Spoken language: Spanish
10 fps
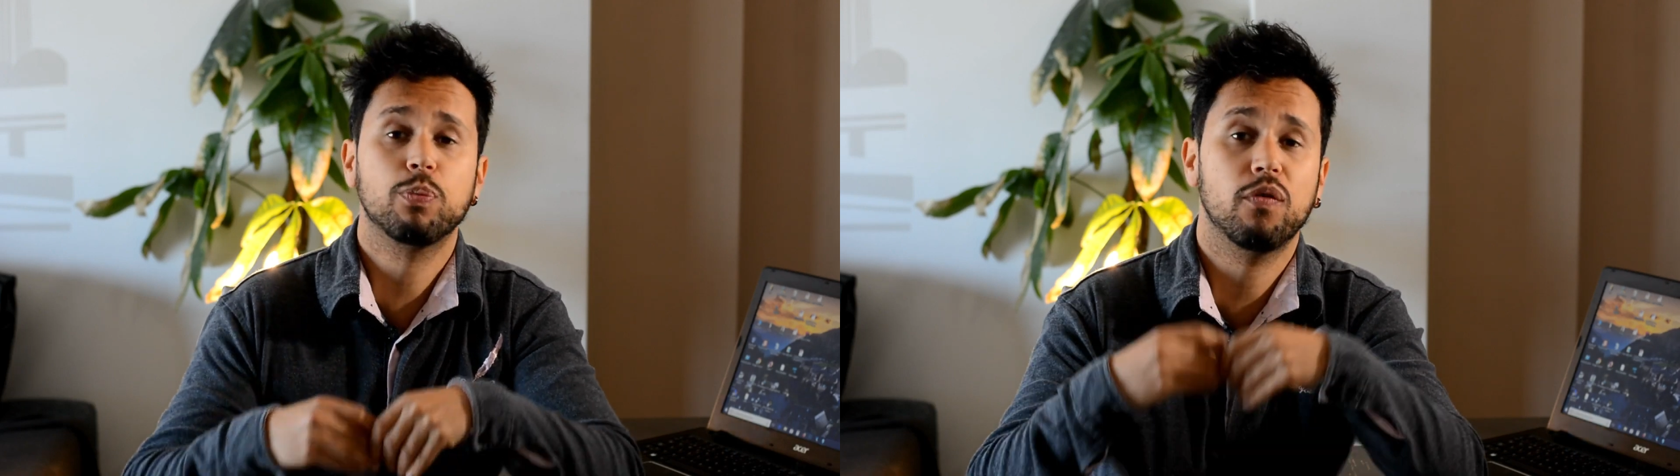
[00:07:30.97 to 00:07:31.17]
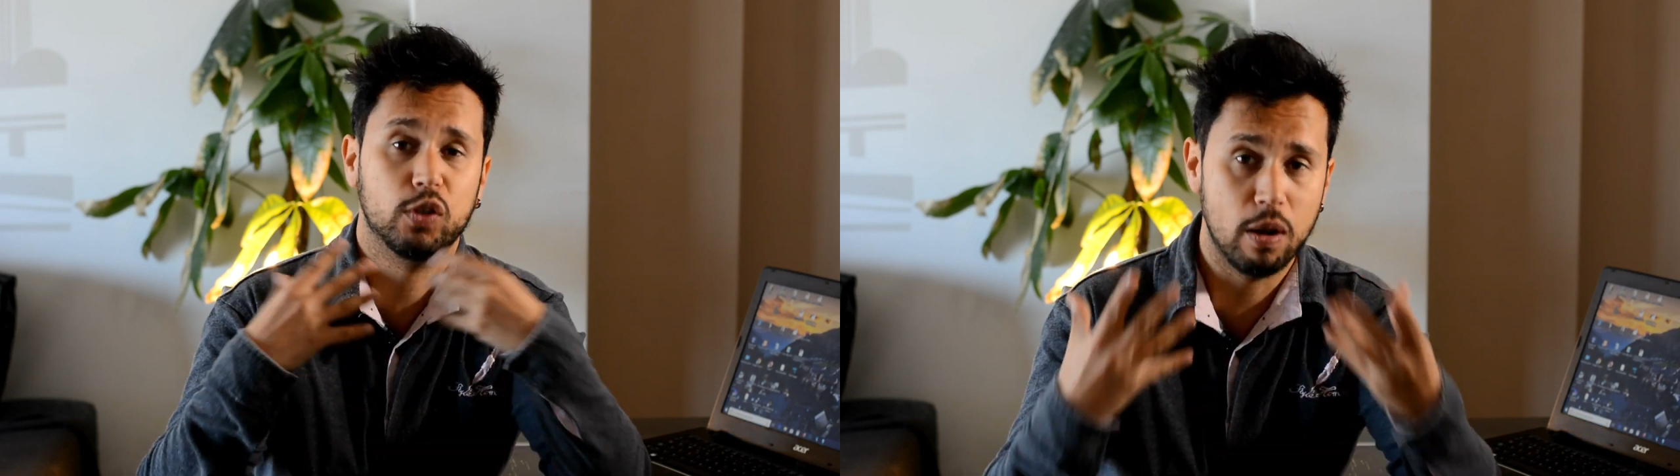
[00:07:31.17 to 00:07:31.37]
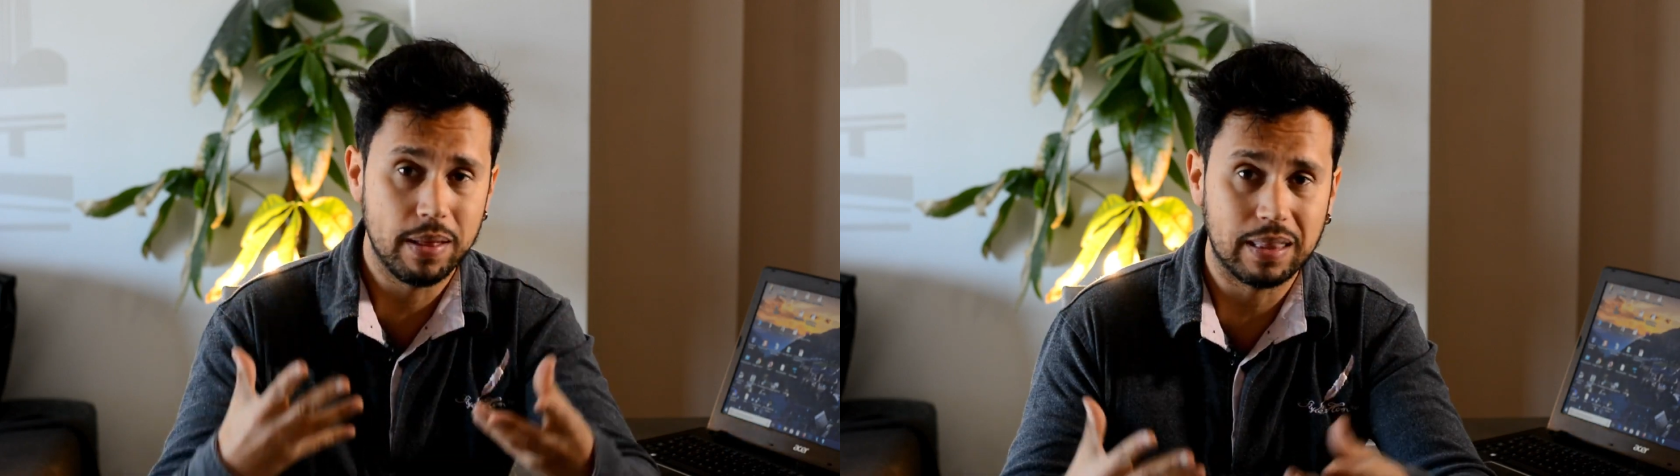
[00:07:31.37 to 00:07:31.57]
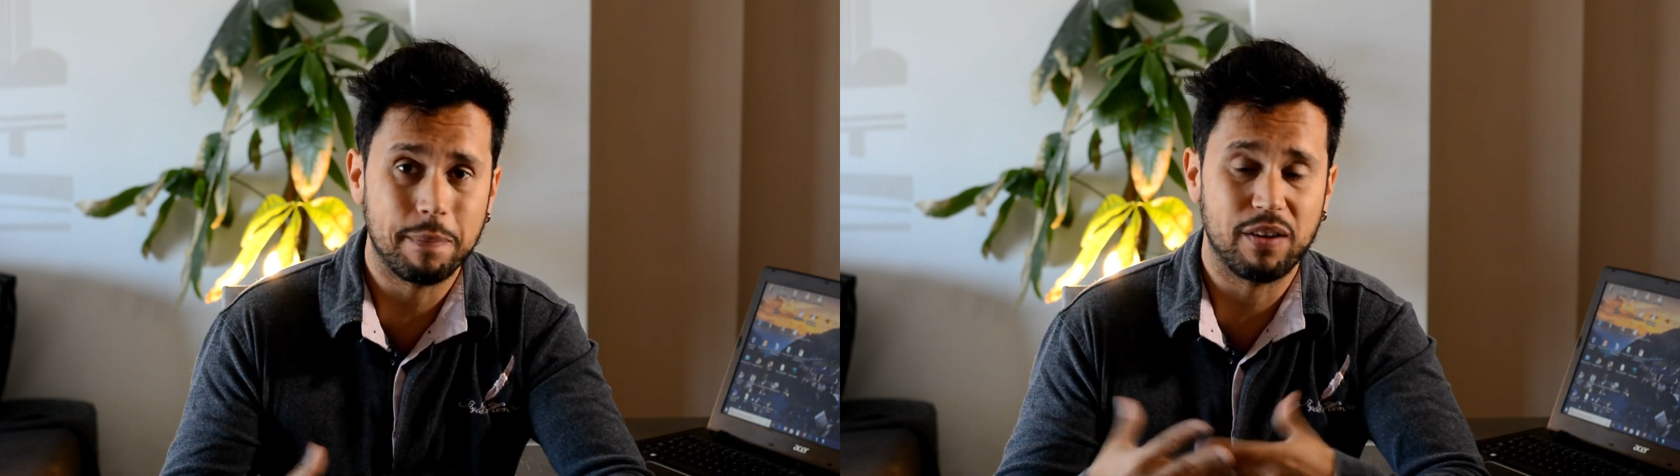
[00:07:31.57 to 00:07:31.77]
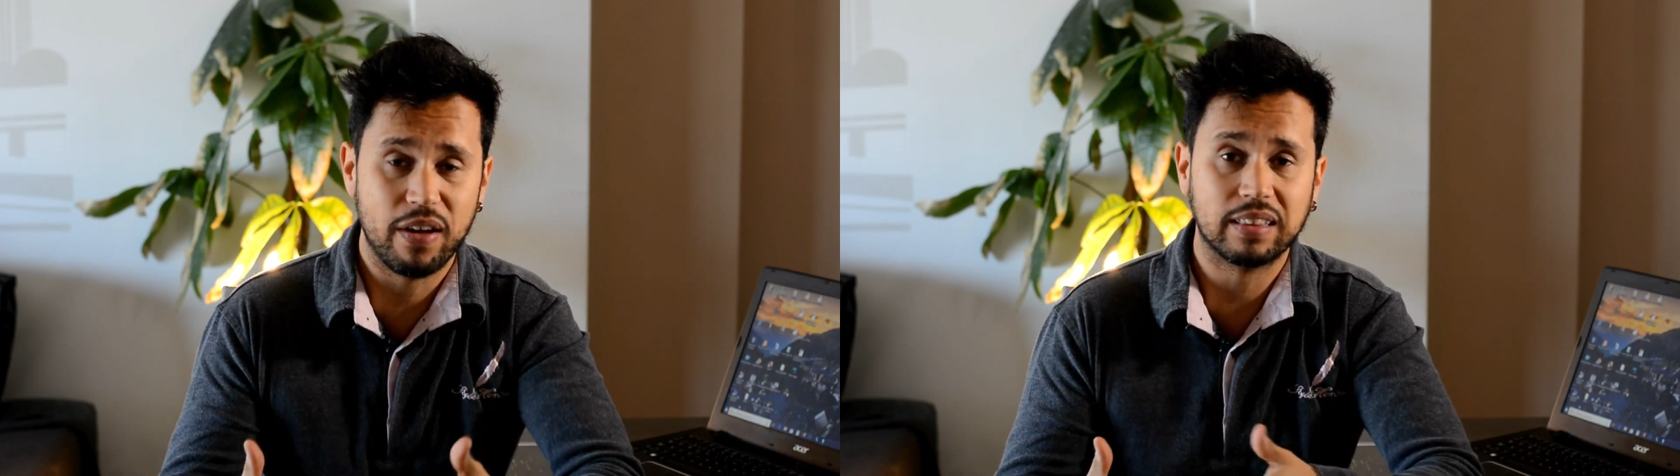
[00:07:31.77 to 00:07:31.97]
profesionalmente
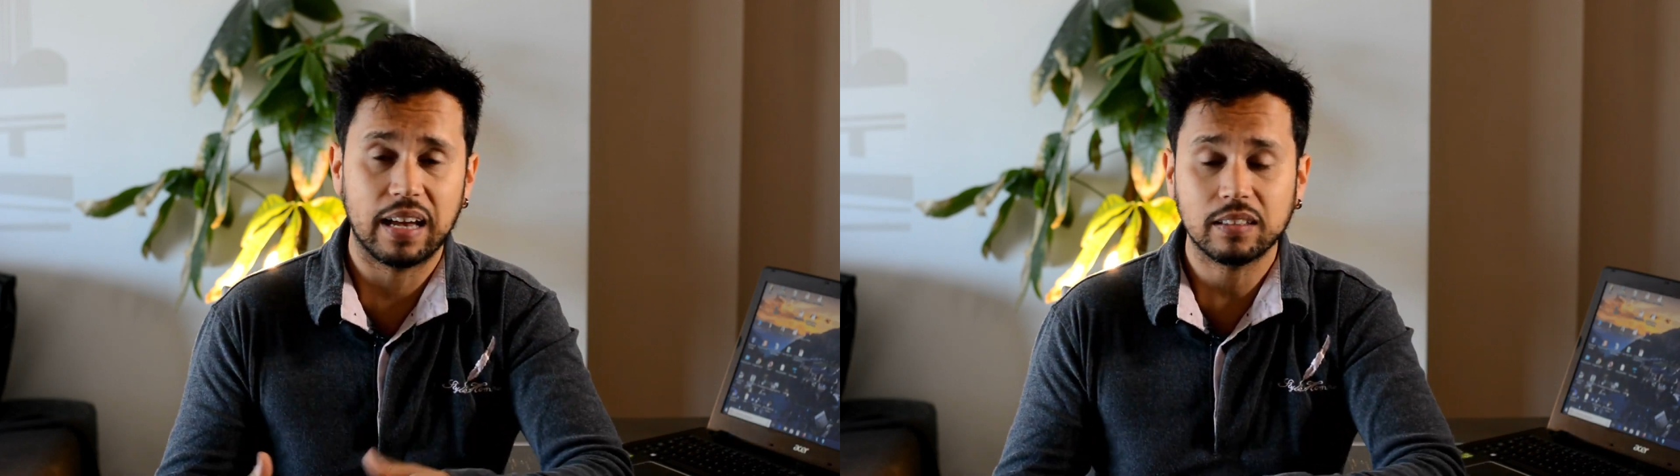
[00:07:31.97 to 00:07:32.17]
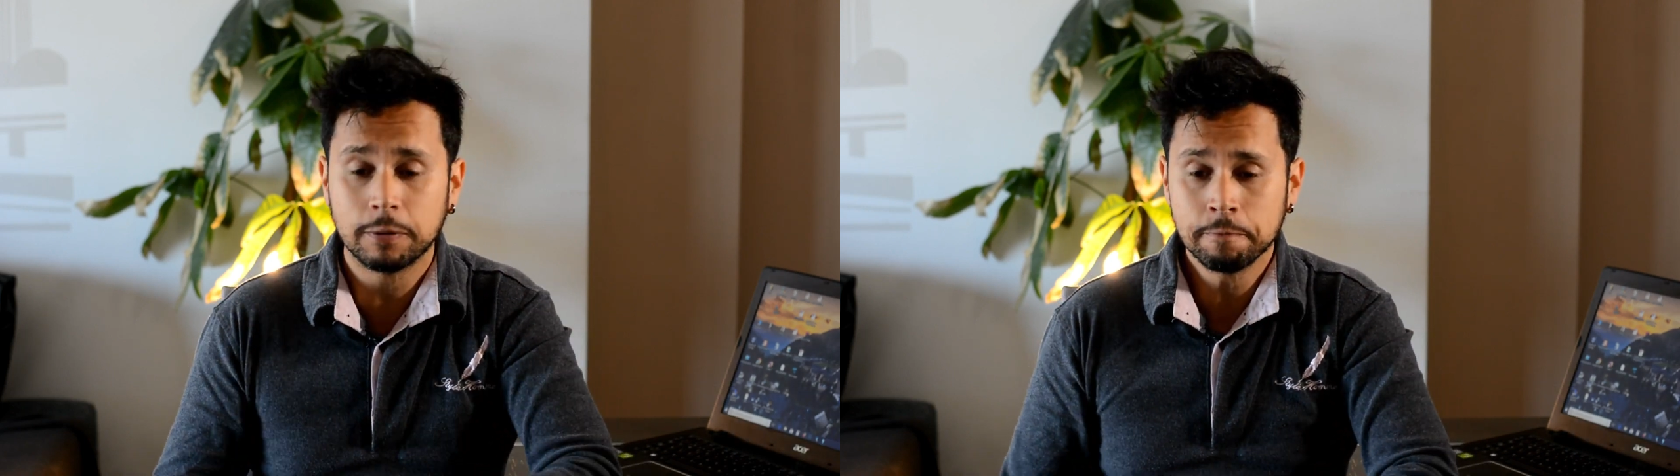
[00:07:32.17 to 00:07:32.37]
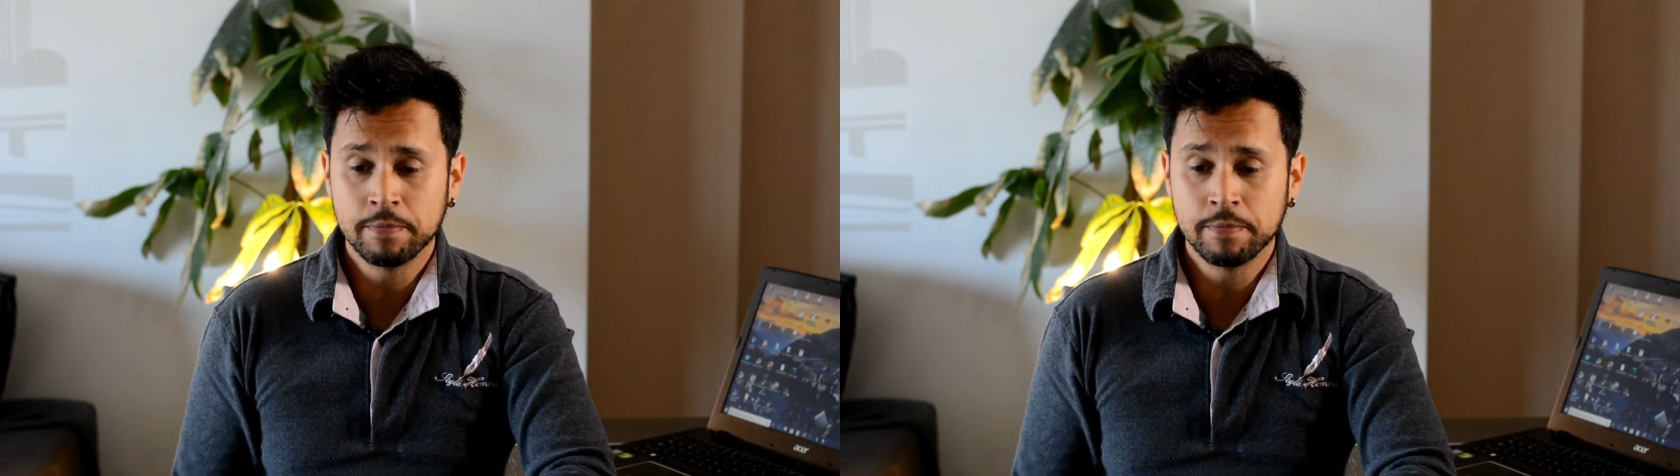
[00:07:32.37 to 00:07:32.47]
perfectas.